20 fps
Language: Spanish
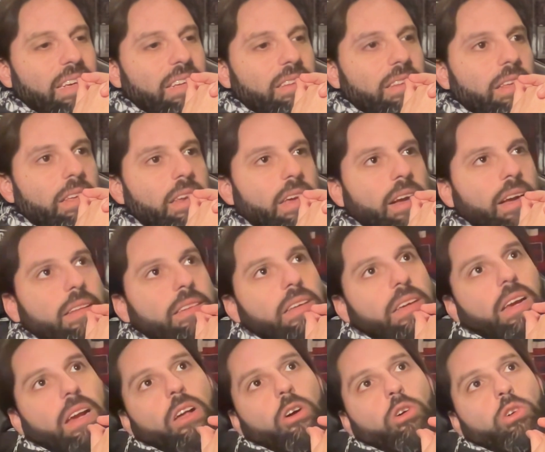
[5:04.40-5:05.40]
Y te diría que a
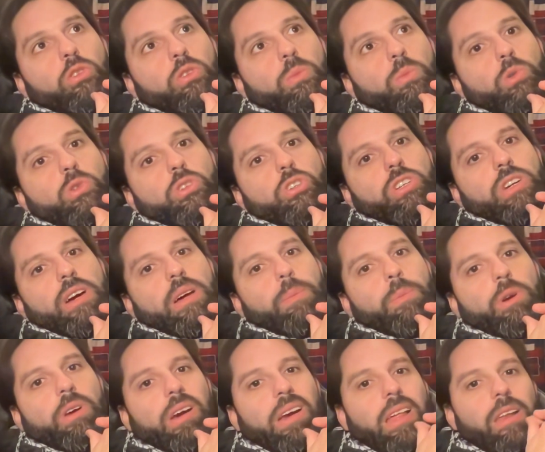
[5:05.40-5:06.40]
Tigre le costó mucho
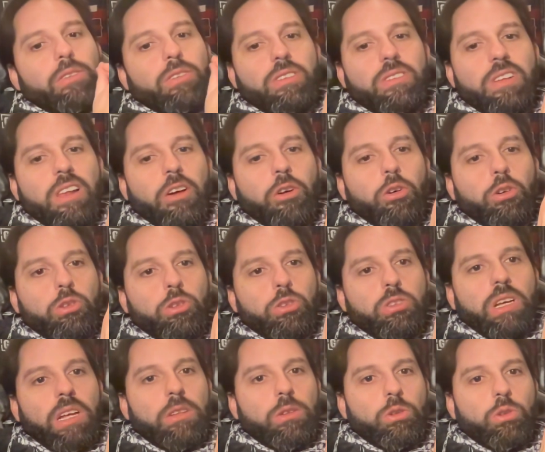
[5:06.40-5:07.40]
llegar, pero en realidad no sé le
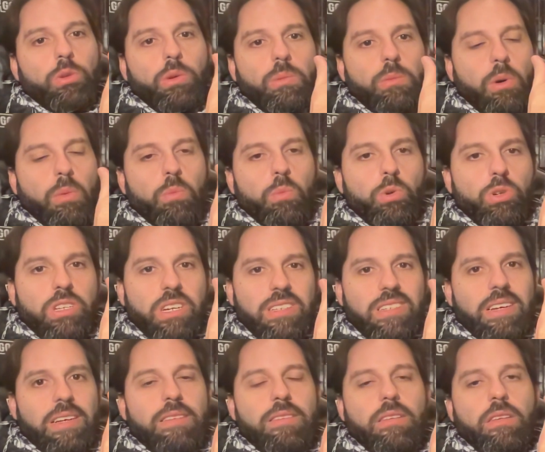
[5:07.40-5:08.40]
costó tanto. Tuvimos
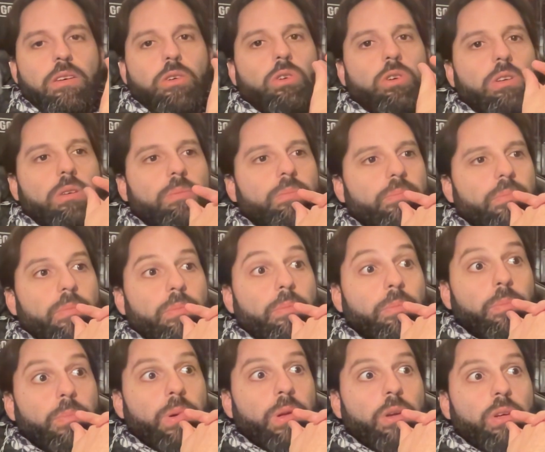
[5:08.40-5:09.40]
muchas chances de gol,
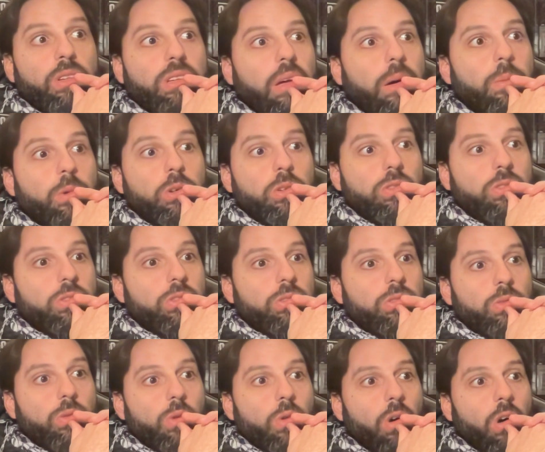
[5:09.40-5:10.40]
pero estamos...
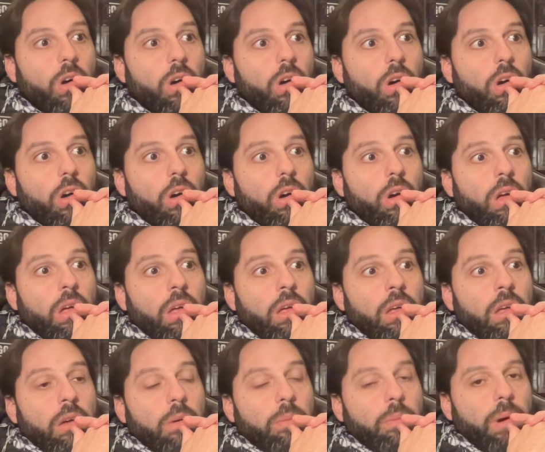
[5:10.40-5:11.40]
Oh,
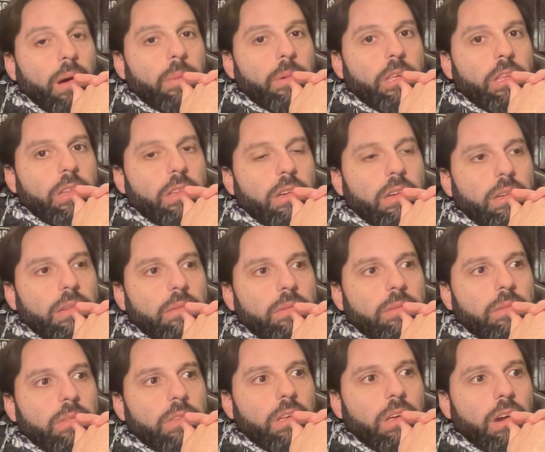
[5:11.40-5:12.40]
mamita,
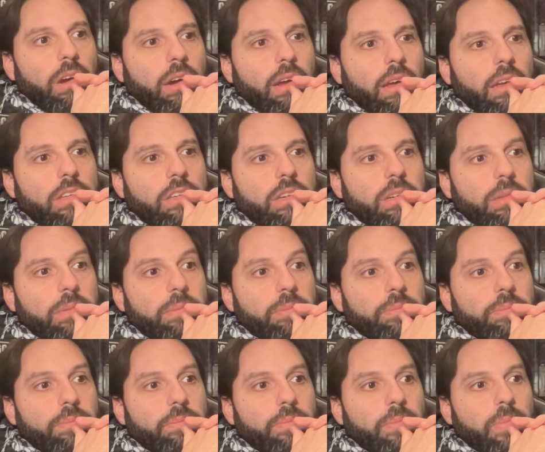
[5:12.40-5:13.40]
qué racha,
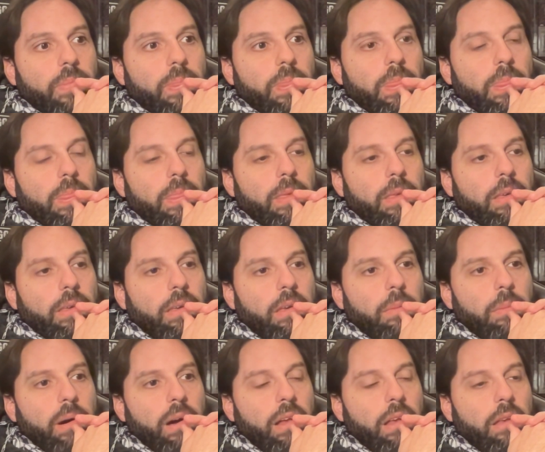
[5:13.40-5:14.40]

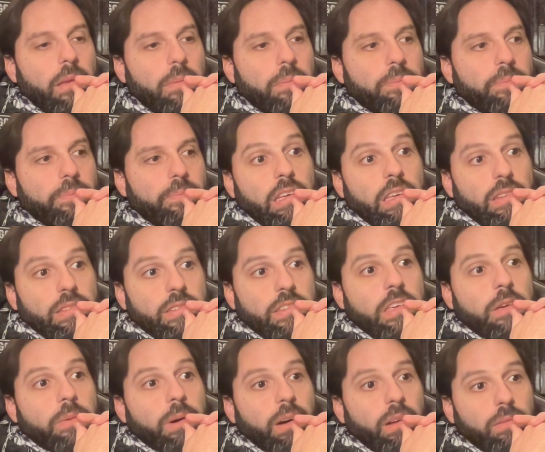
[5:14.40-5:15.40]
qué mal. Y
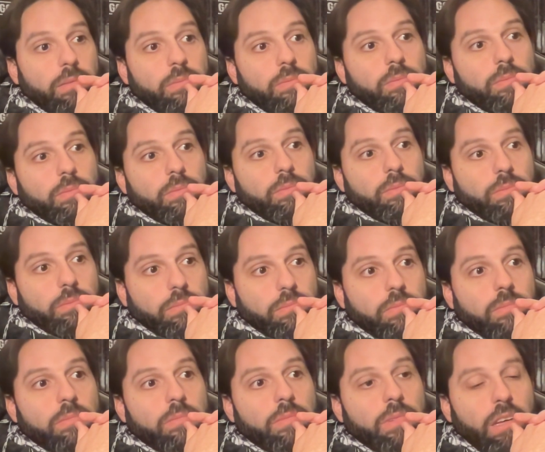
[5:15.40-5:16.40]
encima
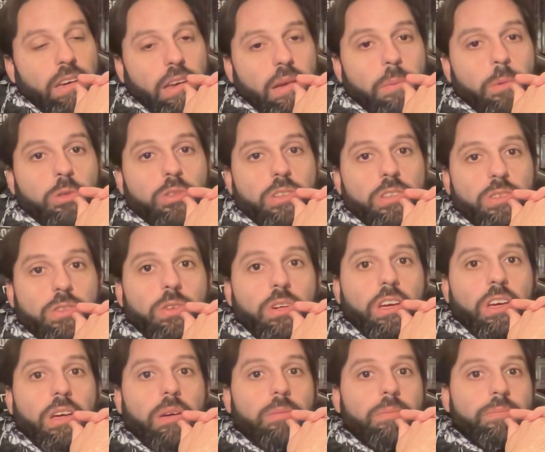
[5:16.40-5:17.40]
tenemos eso
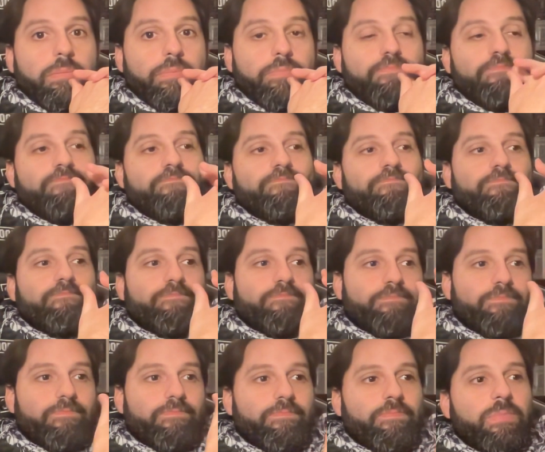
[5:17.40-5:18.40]
que
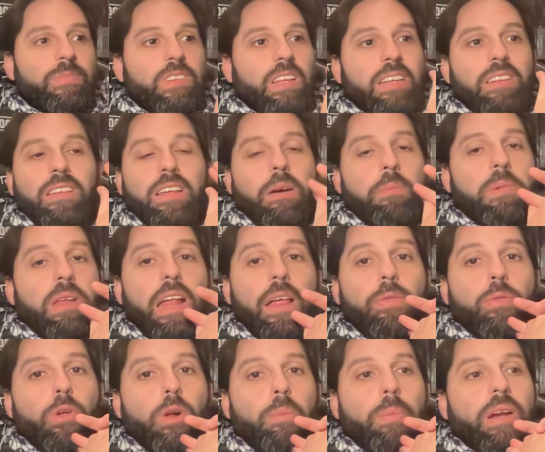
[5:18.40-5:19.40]
está
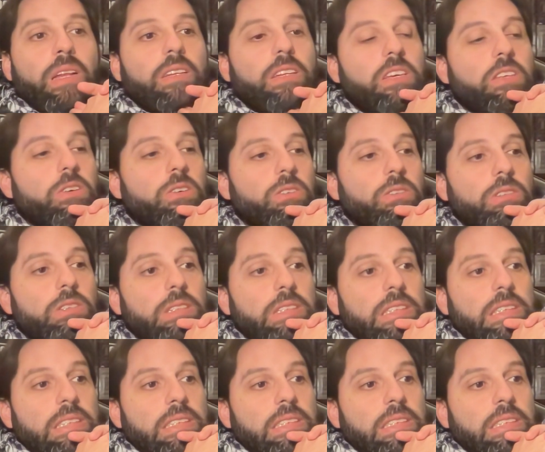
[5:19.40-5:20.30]
terminando el partido,